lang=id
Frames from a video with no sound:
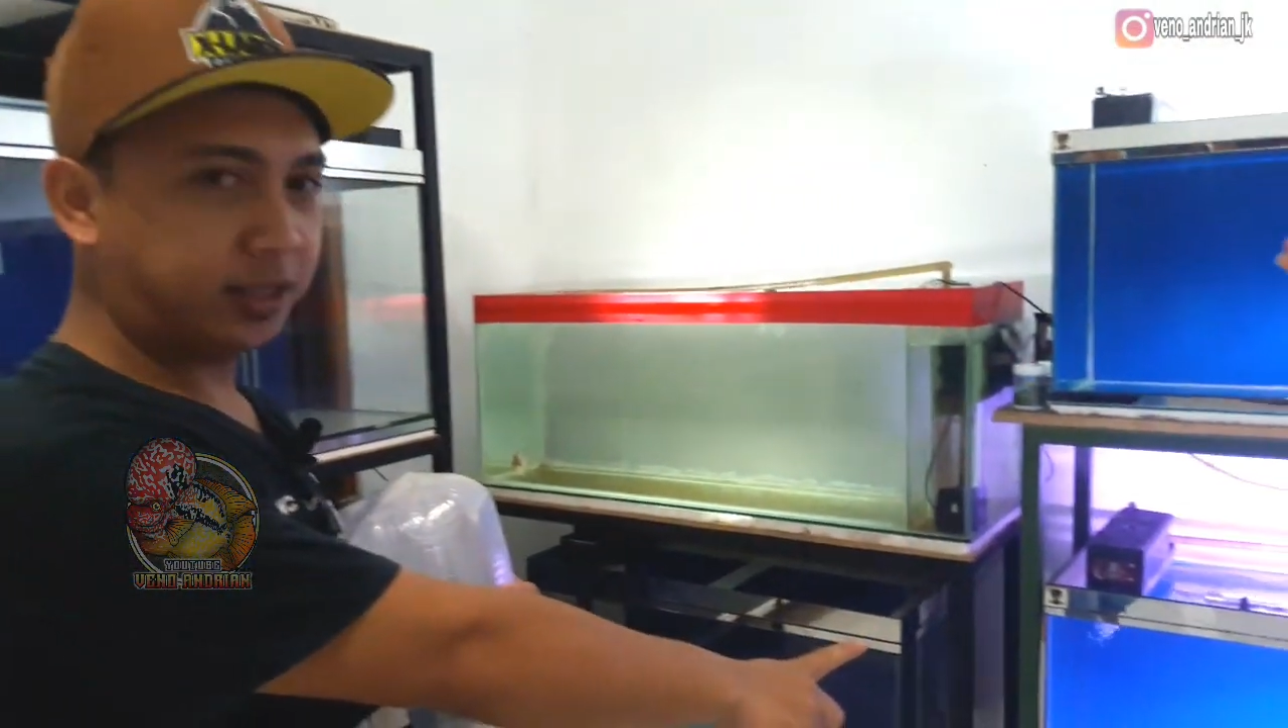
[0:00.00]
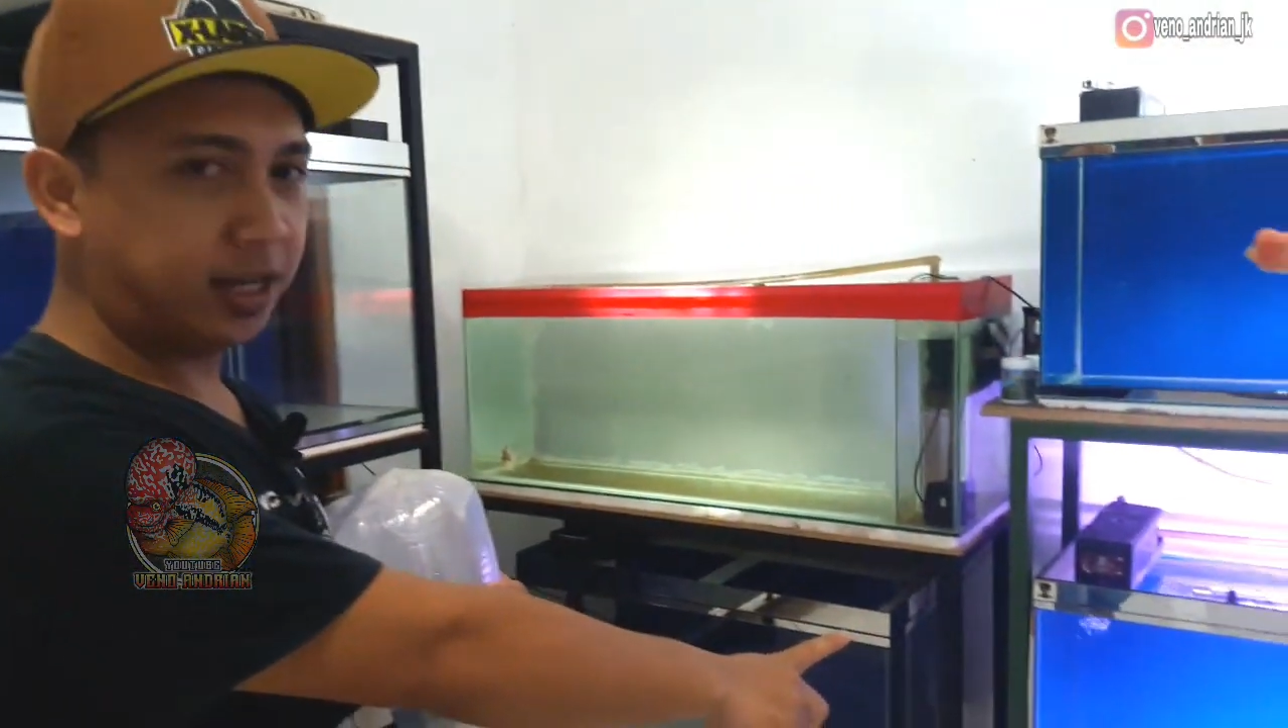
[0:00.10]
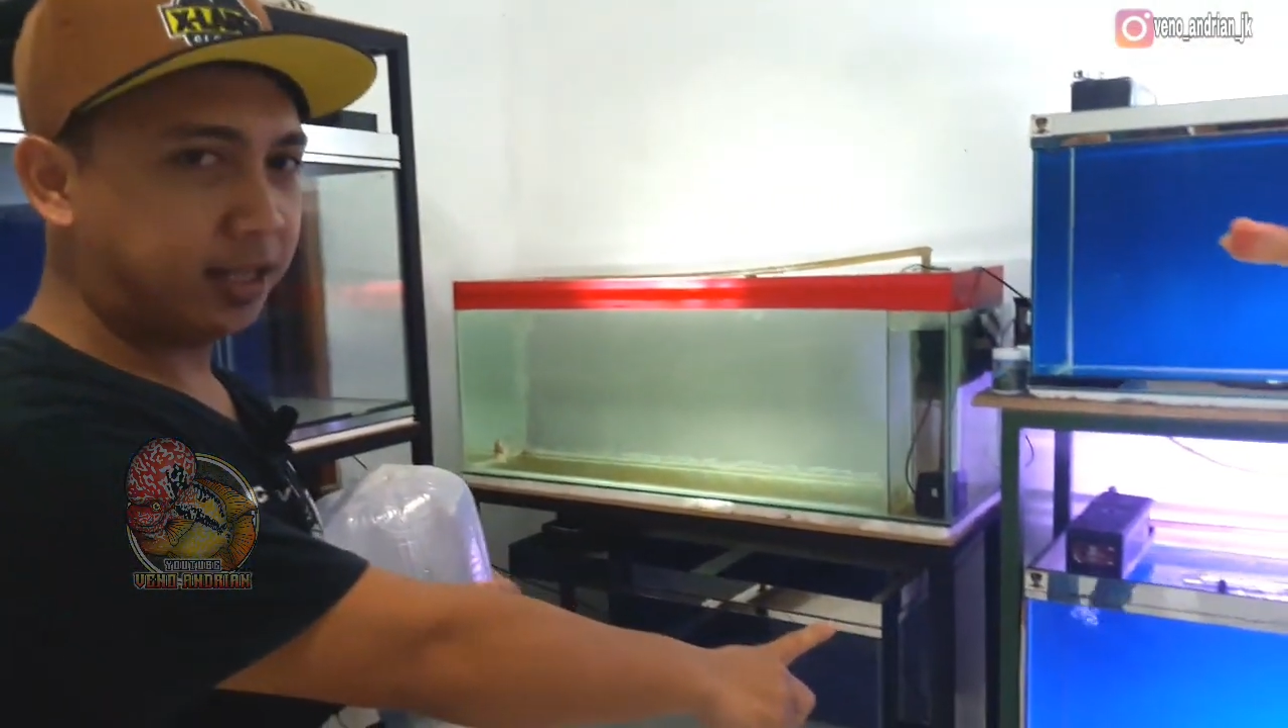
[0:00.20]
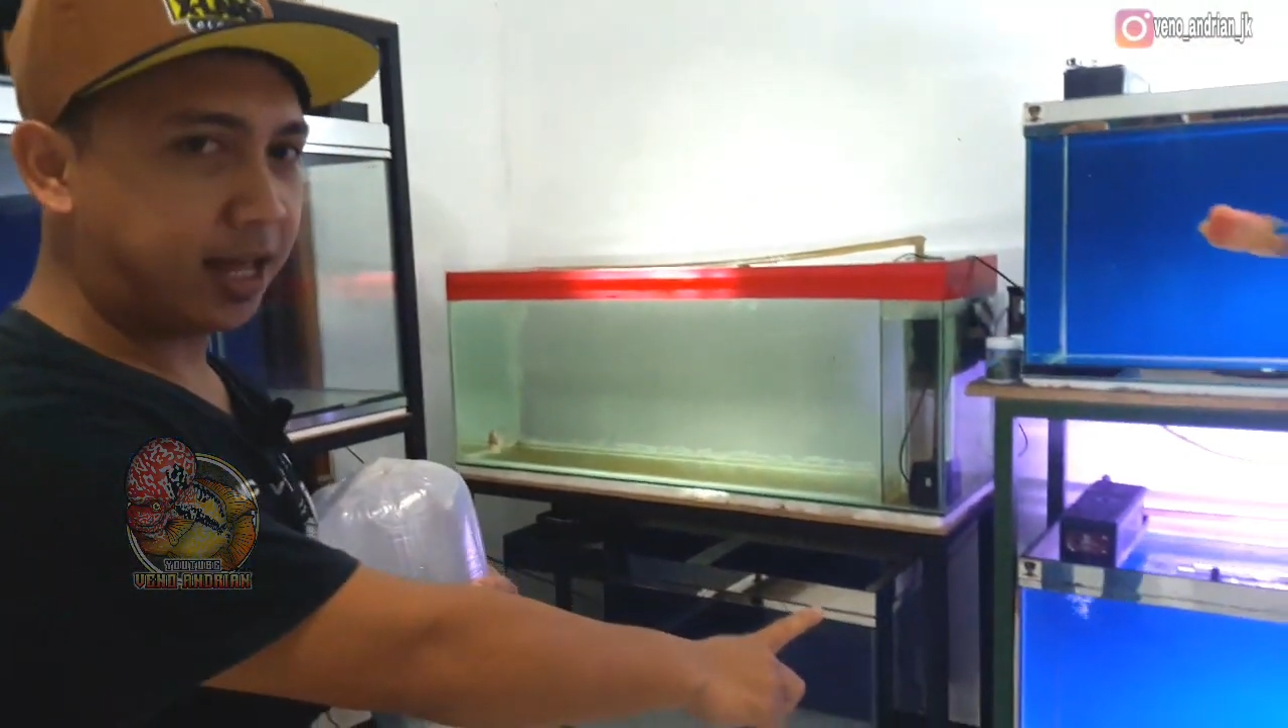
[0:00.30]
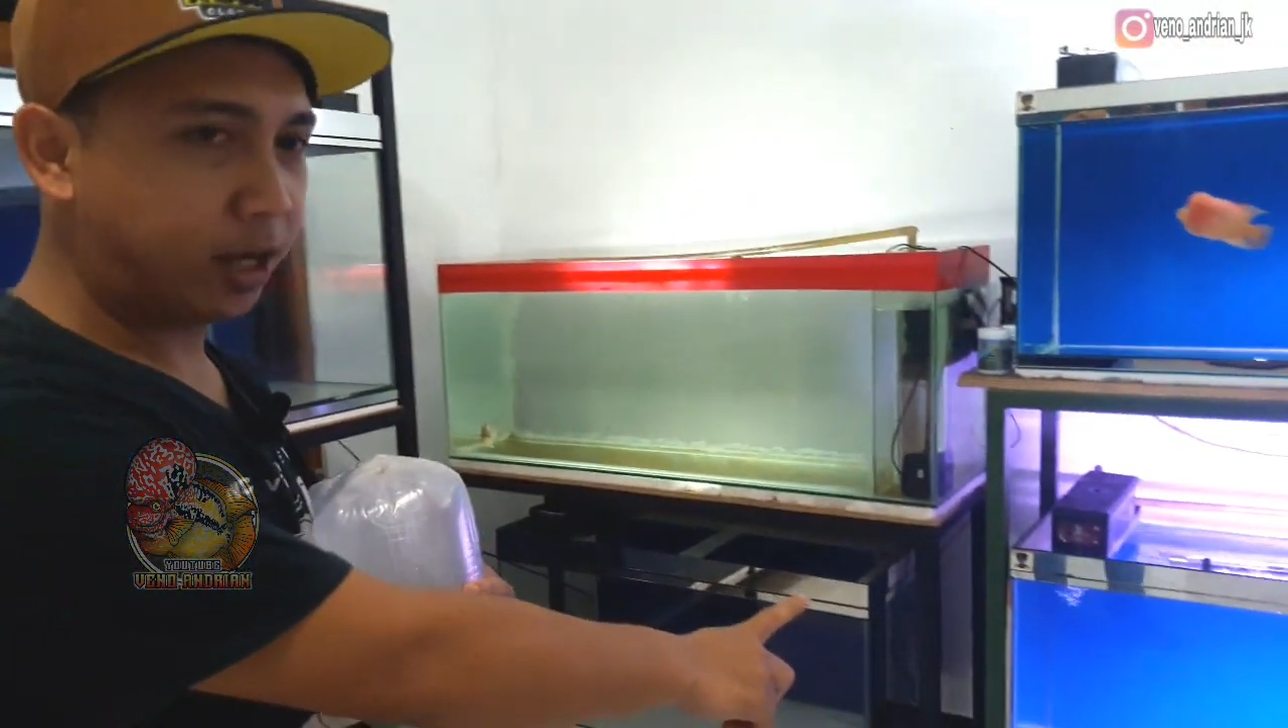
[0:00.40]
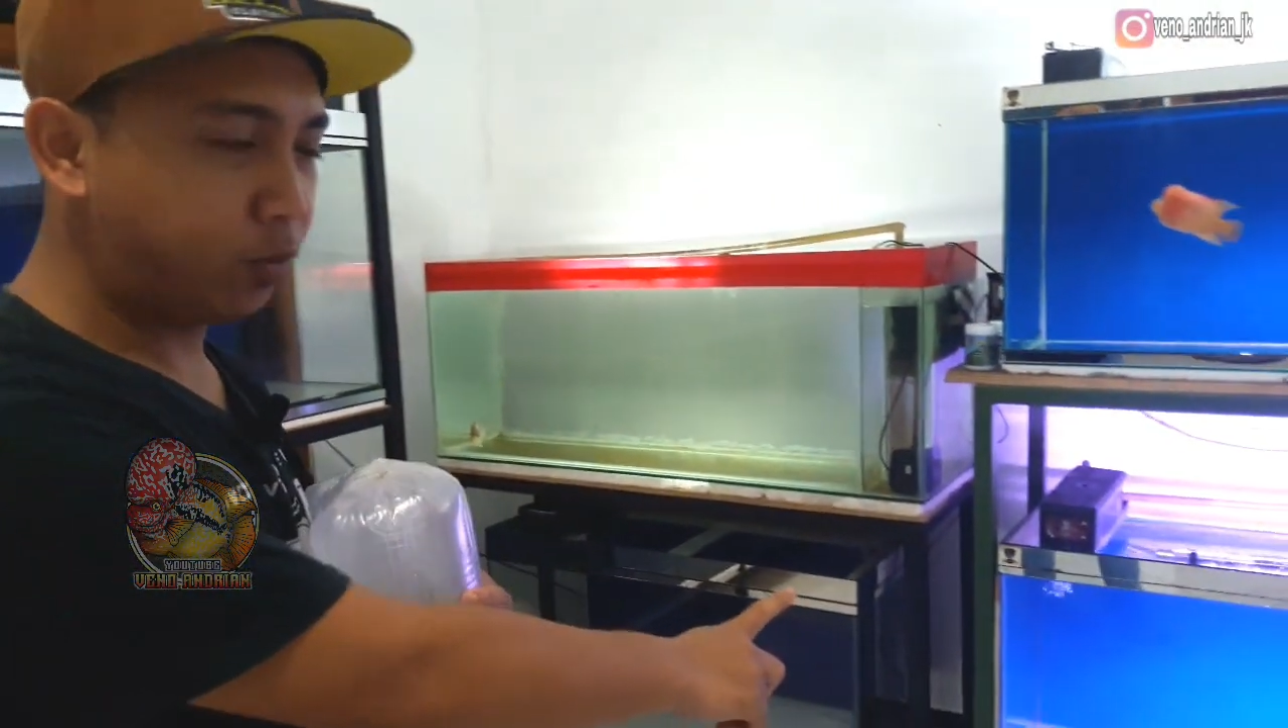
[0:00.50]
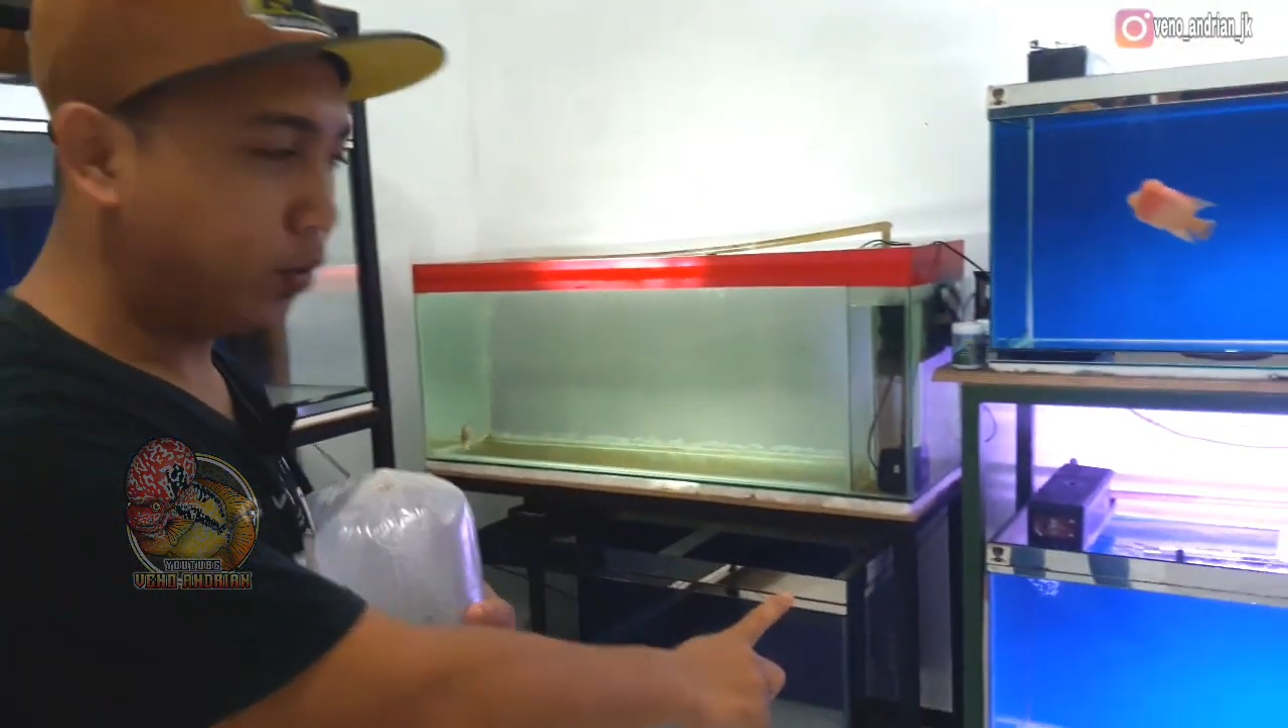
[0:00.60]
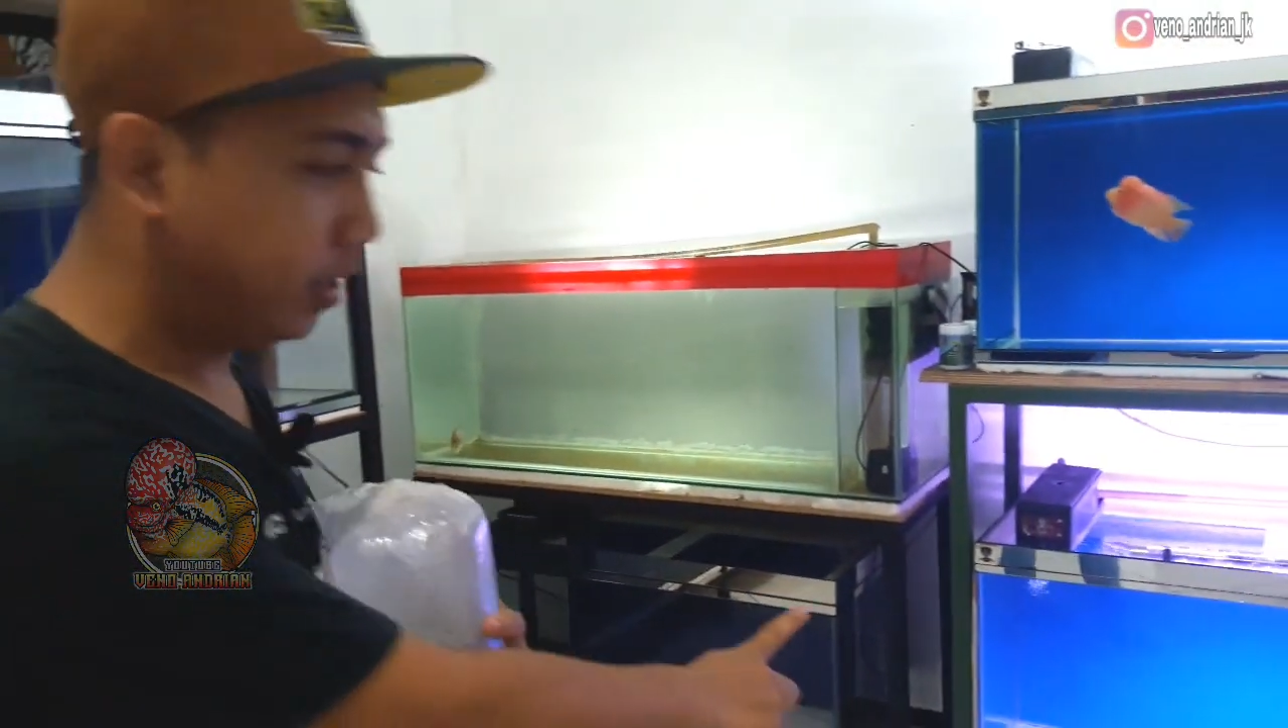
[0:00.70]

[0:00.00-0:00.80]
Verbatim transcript: saya taruh